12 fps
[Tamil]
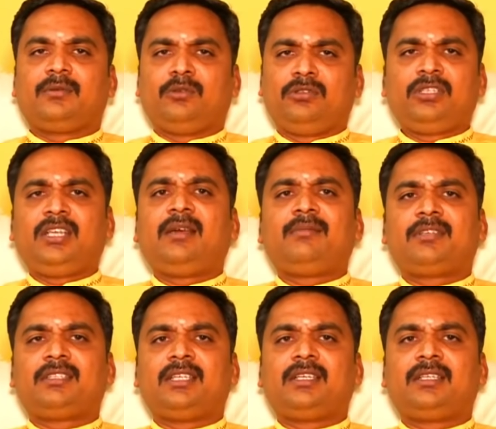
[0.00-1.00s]
ஒன்றும் இல்லாமல்
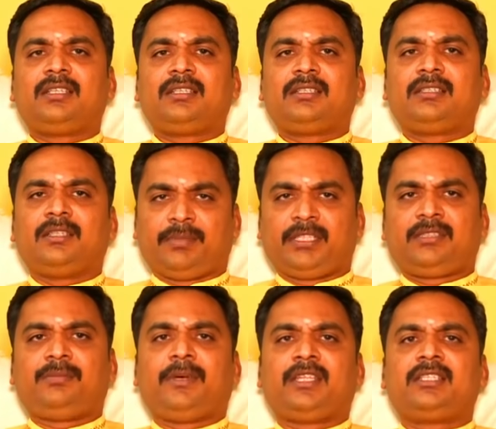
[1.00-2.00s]
இருந்தார் இந்த
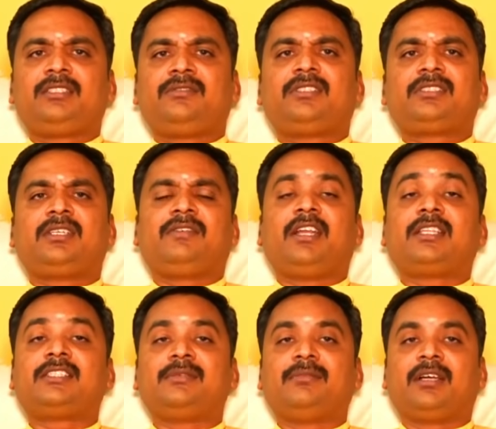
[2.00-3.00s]
பத்து பதினஞ்சு வருஷத்தில்
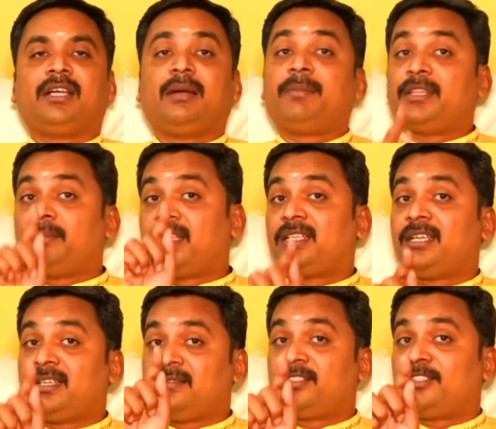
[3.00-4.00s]
வளர்ச்சிம்பாங்க அப்போ அந்த
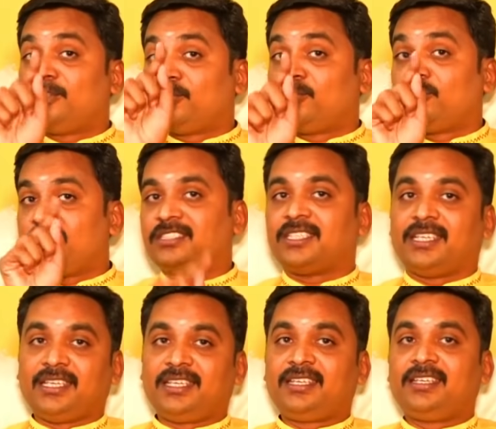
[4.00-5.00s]
பதினாறு வருட குரு திசை
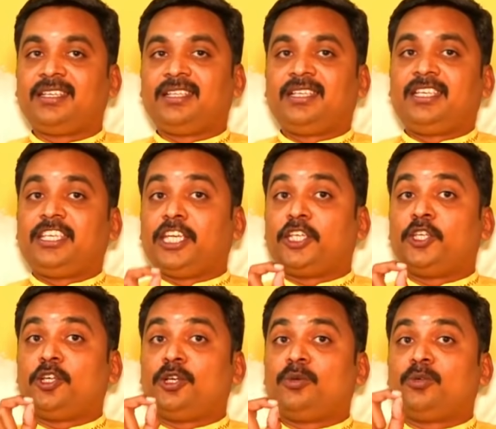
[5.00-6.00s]

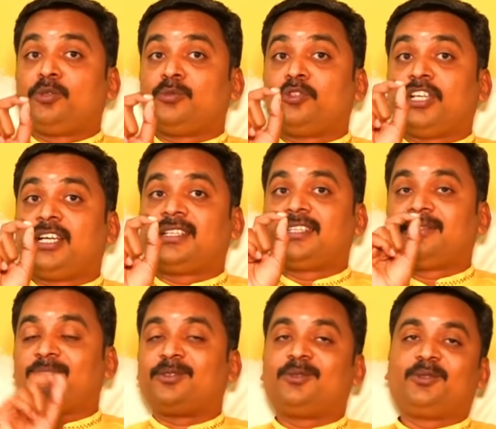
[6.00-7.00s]
எங்கேயோ ஒரு முன்னேற்றத்தை
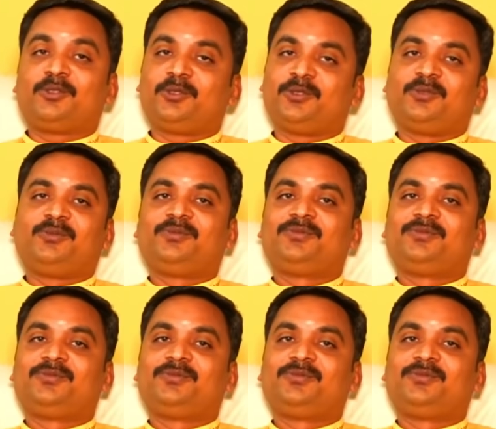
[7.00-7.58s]
அவருக்கு கொடுத்துருக்கும்